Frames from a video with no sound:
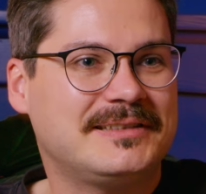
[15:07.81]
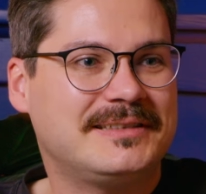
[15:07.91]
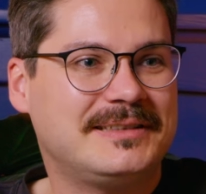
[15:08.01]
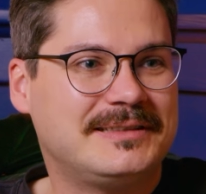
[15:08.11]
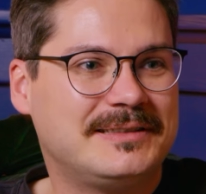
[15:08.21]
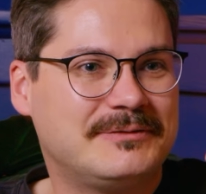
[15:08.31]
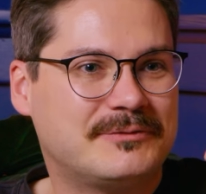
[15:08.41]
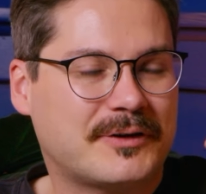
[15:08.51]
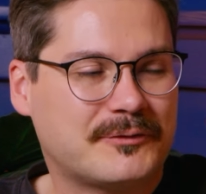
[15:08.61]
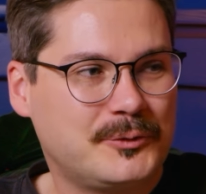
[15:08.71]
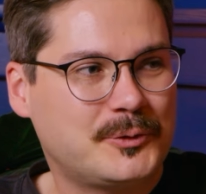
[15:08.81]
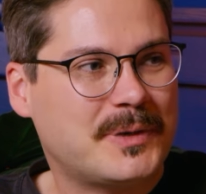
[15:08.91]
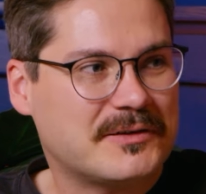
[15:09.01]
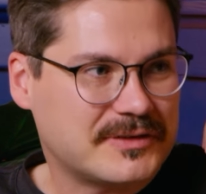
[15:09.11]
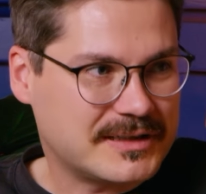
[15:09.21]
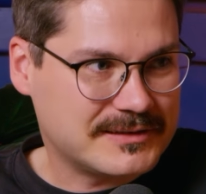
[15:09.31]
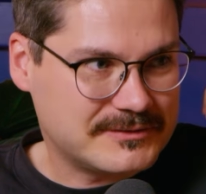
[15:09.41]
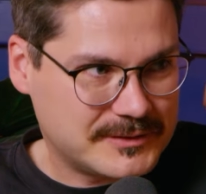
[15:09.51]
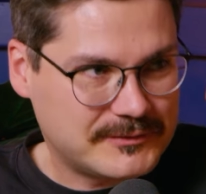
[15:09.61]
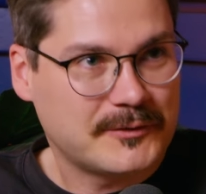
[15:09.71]
die, die Verfügbar,
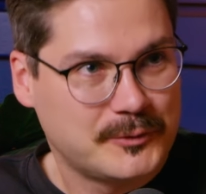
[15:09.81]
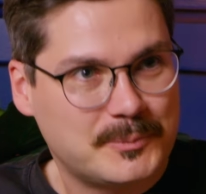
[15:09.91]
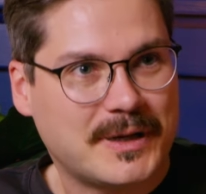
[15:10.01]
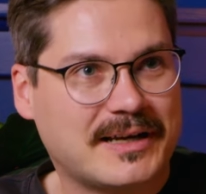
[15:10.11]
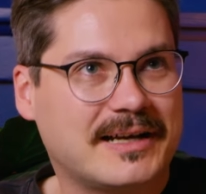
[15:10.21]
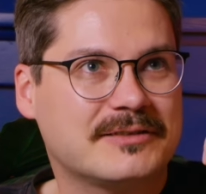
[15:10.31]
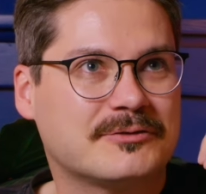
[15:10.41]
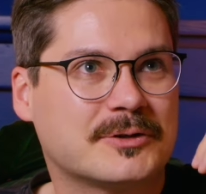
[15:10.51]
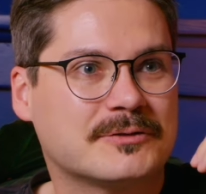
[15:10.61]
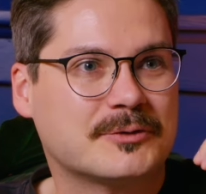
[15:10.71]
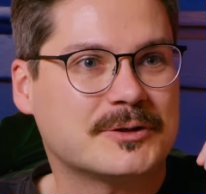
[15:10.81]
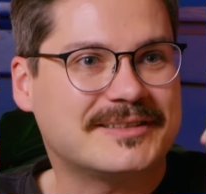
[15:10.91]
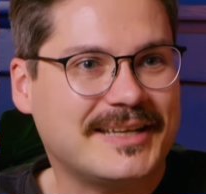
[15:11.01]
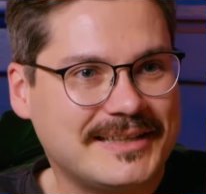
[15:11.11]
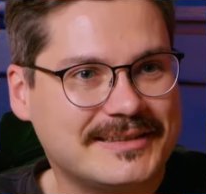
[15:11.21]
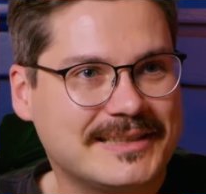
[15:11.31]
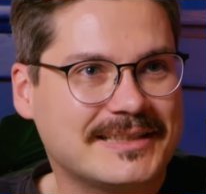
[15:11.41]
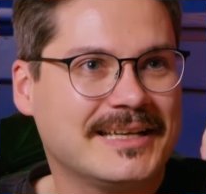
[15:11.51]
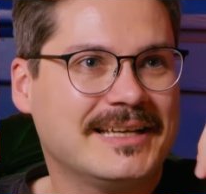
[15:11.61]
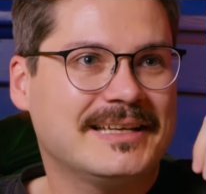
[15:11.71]
Verfügbarkeit von, von Technik
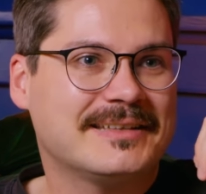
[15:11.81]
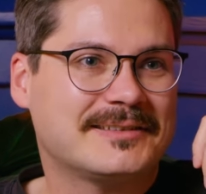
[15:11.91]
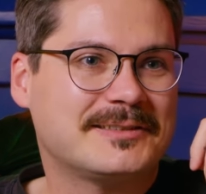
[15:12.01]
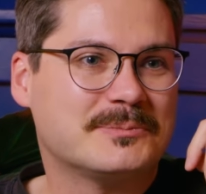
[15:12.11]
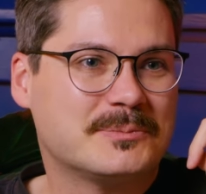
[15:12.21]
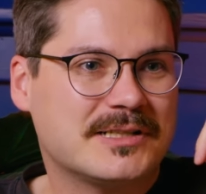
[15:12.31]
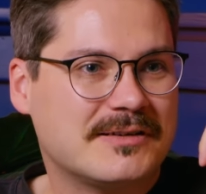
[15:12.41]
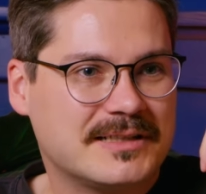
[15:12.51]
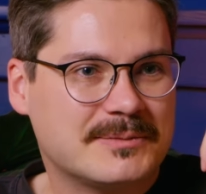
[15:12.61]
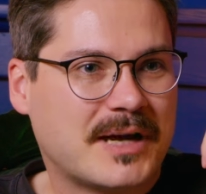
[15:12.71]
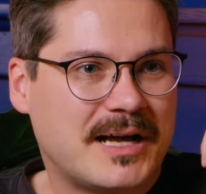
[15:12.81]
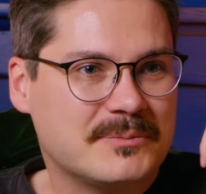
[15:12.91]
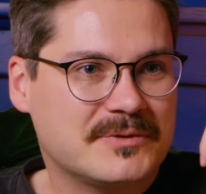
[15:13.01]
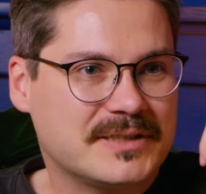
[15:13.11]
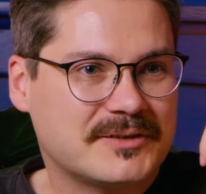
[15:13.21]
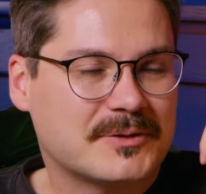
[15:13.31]
sich im, mittlerweile im Rahmen bewegt.